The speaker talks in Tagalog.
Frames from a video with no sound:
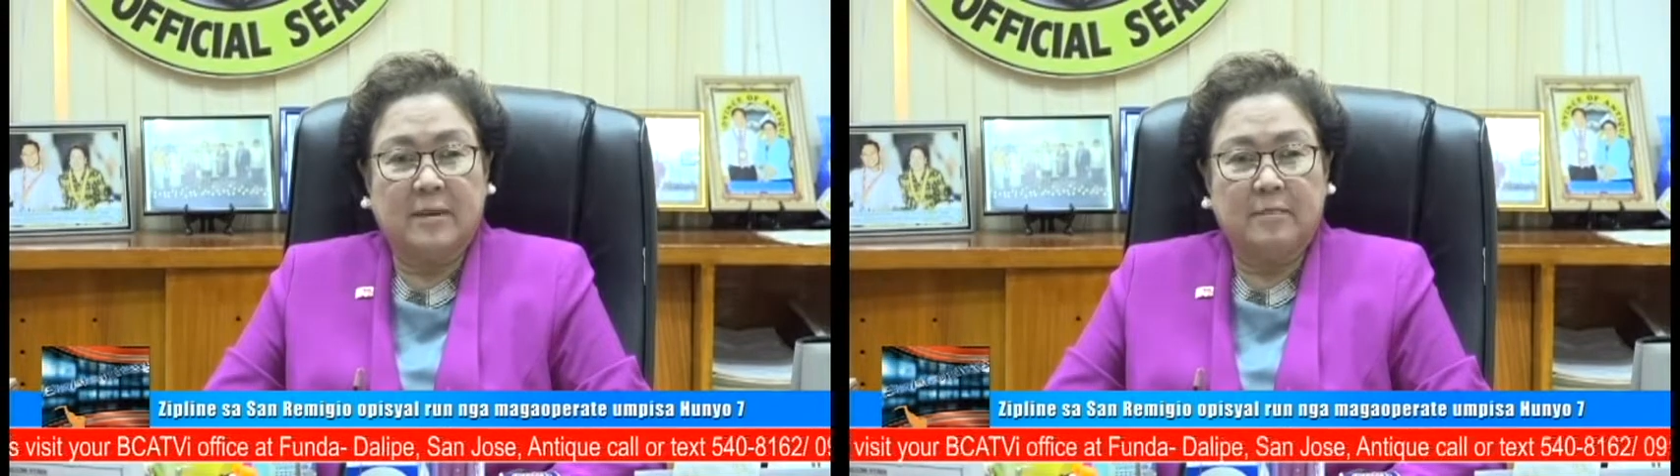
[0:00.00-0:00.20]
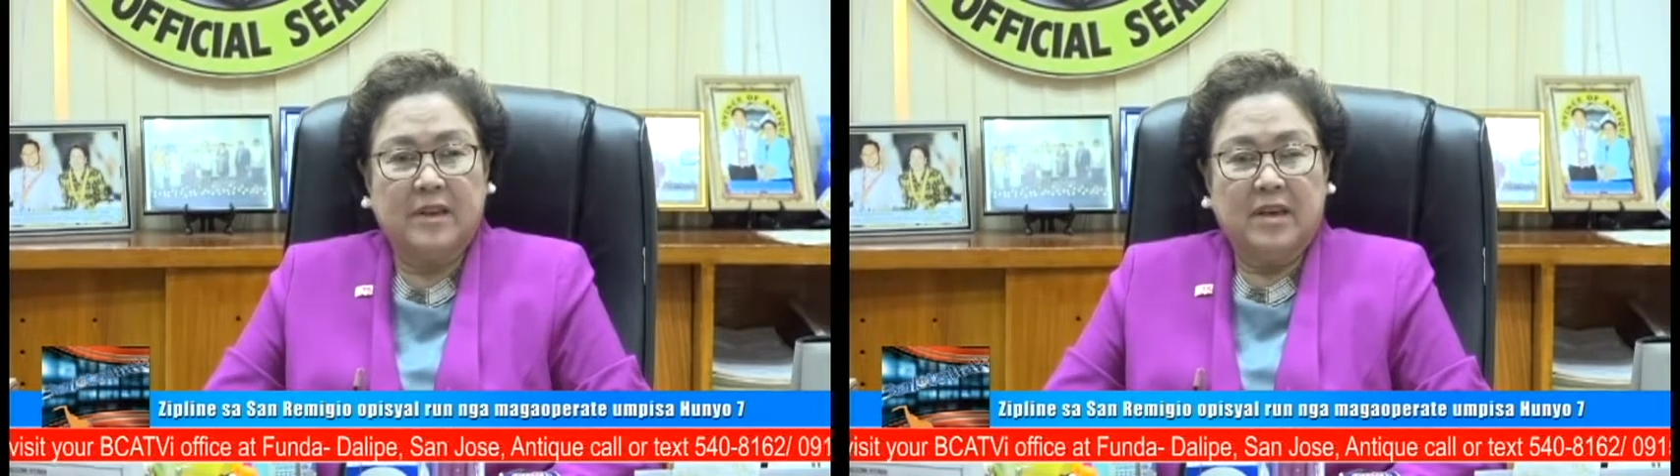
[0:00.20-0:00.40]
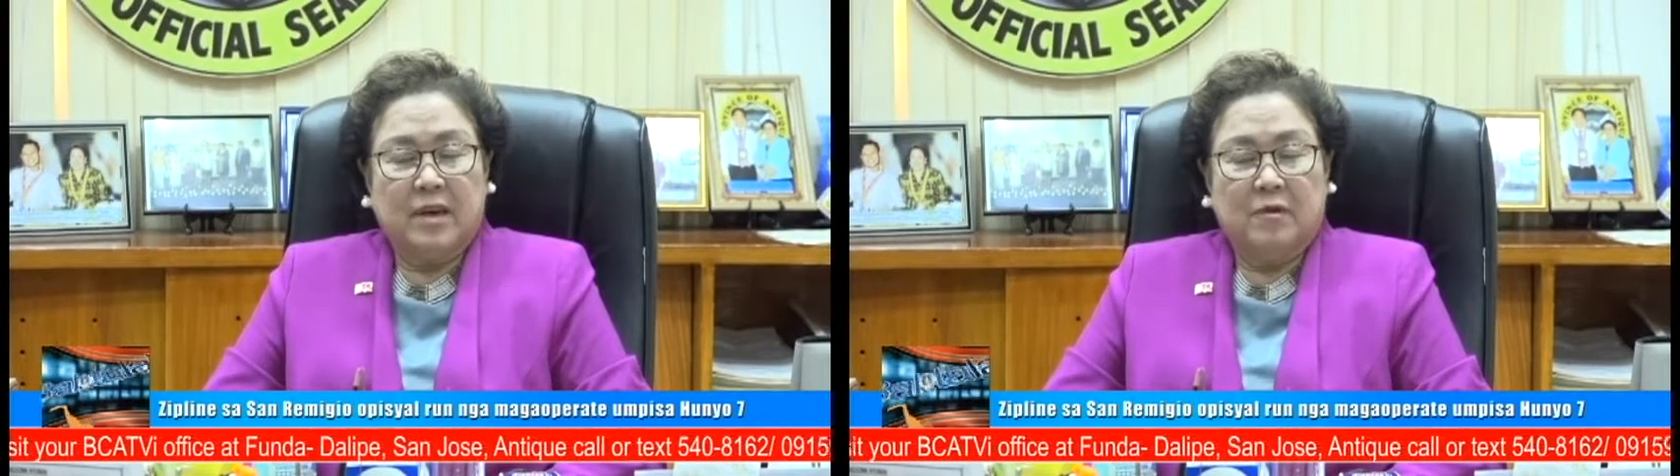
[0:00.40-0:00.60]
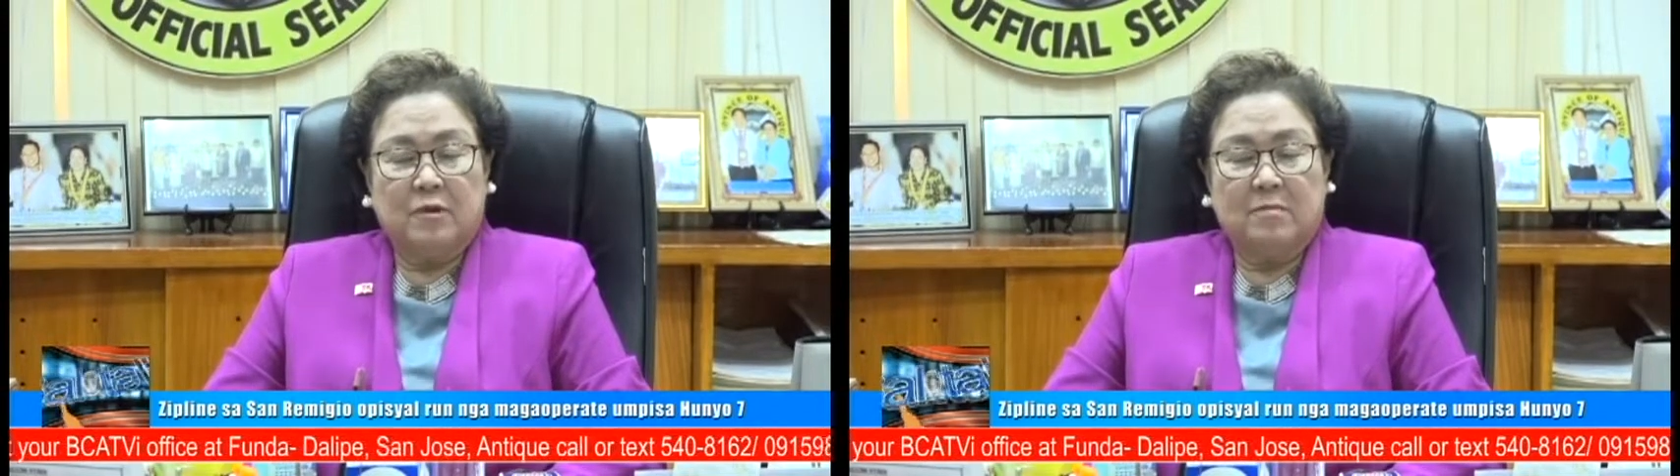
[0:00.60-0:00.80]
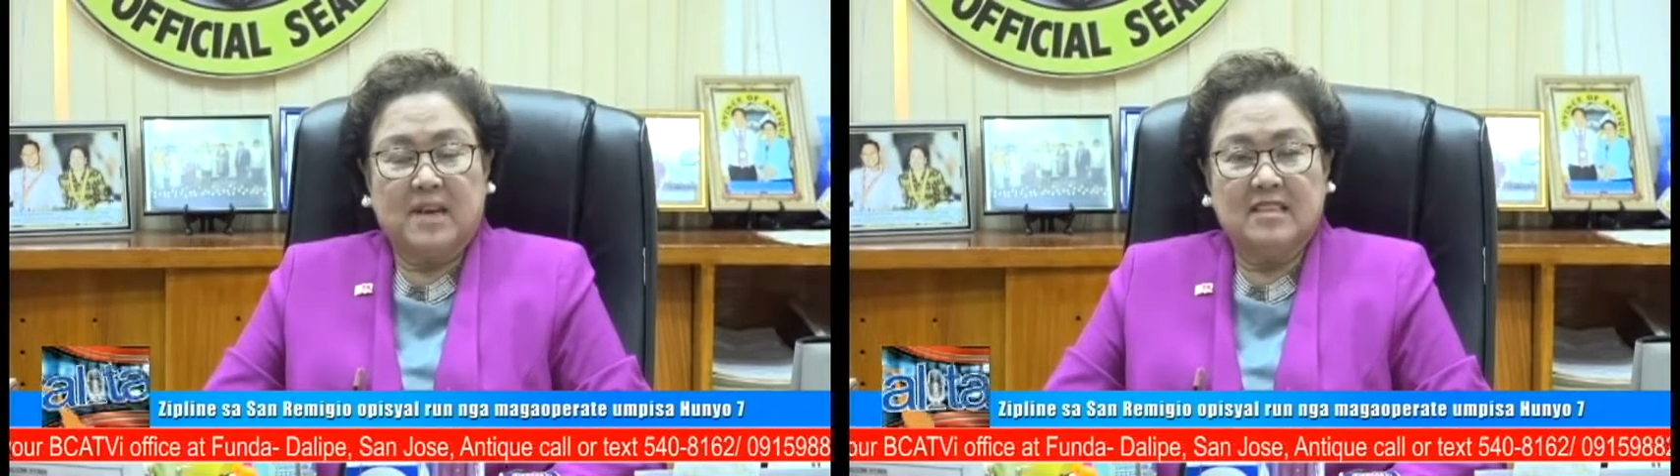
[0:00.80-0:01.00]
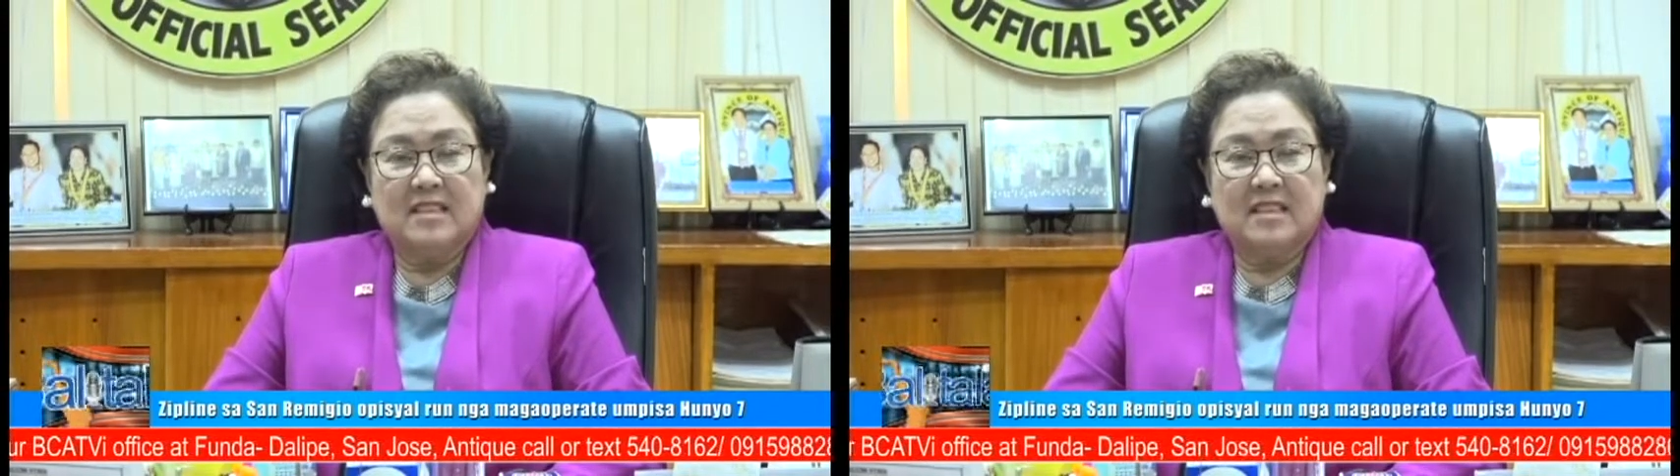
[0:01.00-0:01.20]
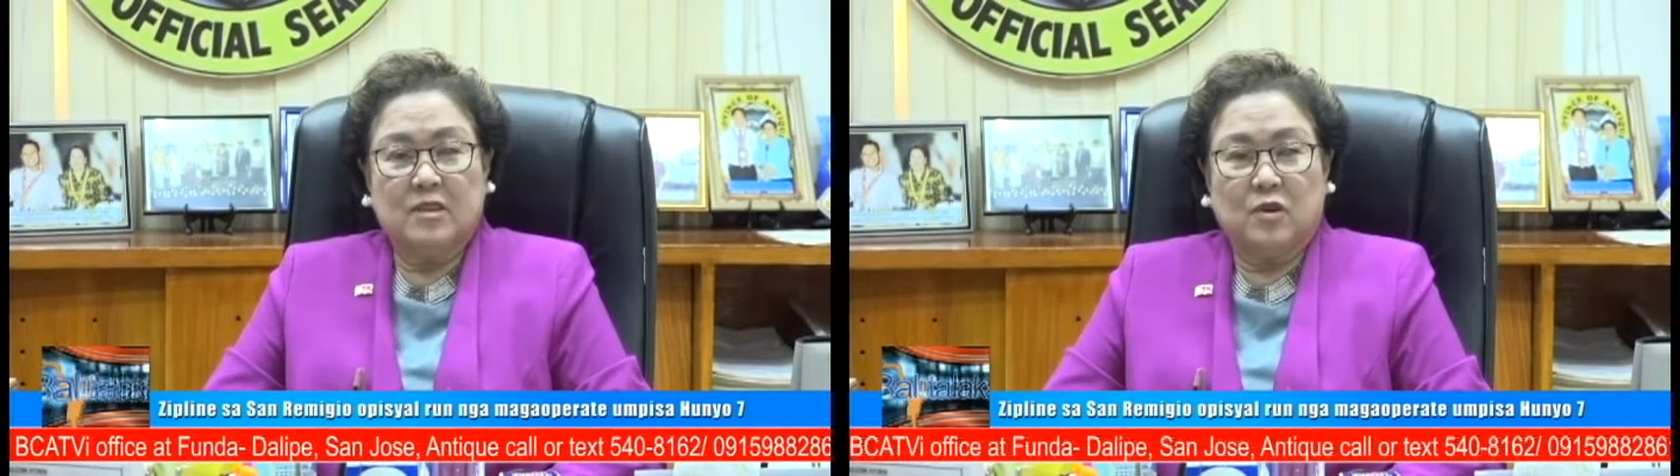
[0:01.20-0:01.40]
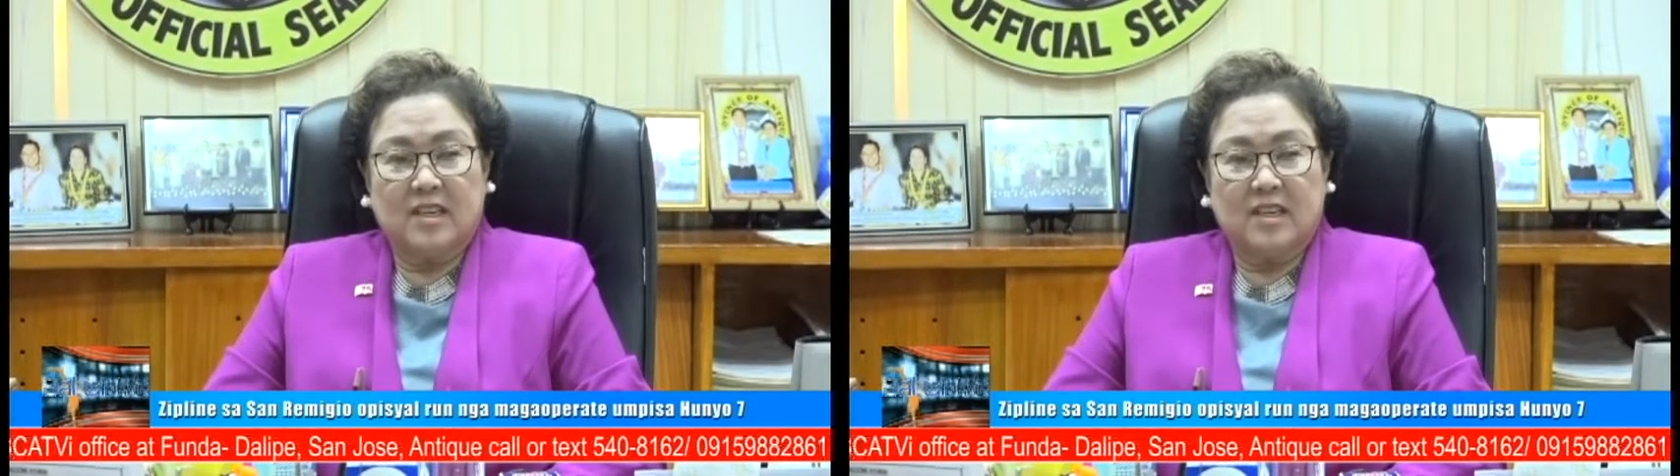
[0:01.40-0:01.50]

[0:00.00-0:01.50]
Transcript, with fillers: them for passing the